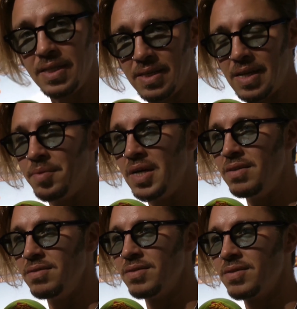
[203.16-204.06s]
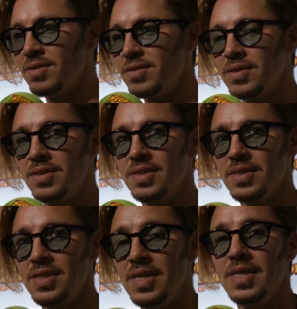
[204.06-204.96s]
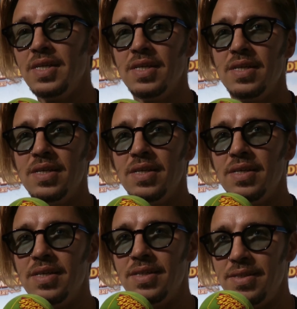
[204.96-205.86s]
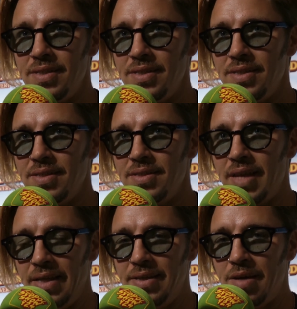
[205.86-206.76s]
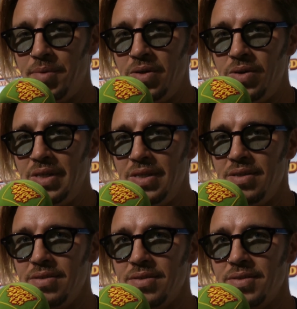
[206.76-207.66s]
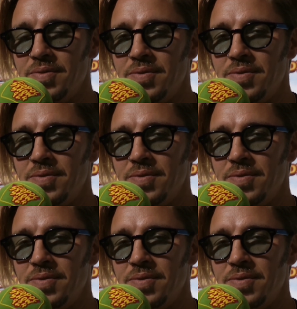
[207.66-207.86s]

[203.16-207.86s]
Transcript: In die Kamera? Ja, gerne. In die Handykamera oder in die...